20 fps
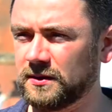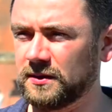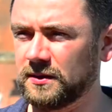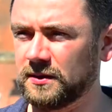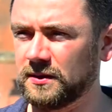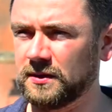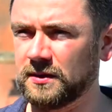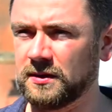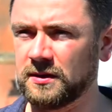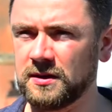
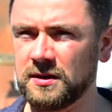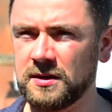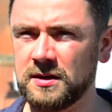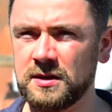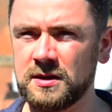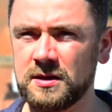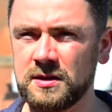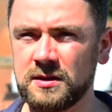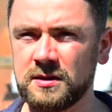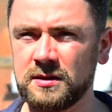Y,
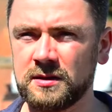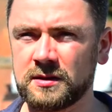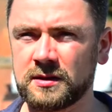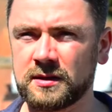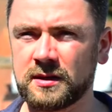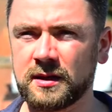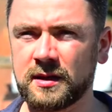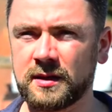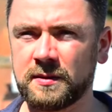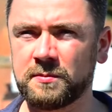I
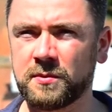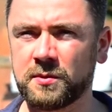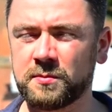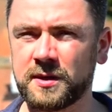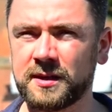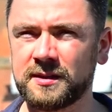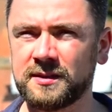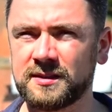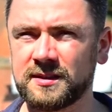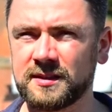te
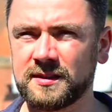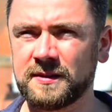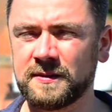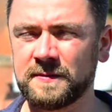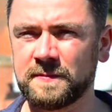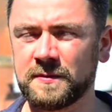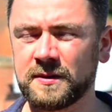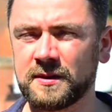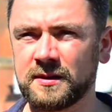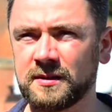
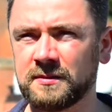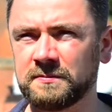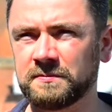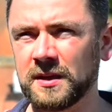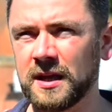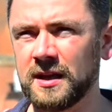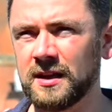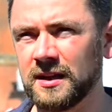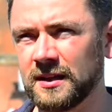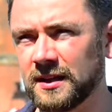momenty,
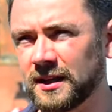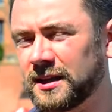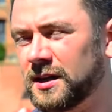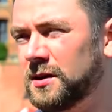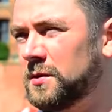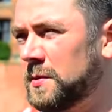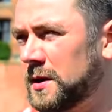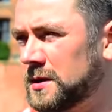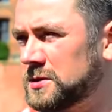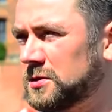
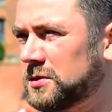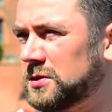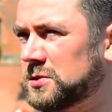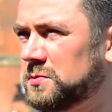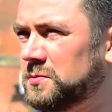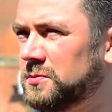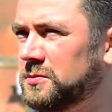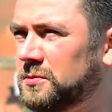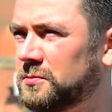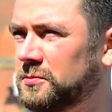dlatego bardzo też
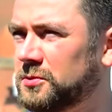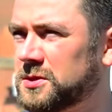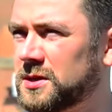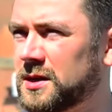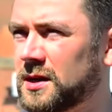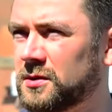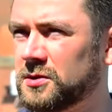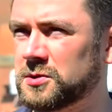muzyka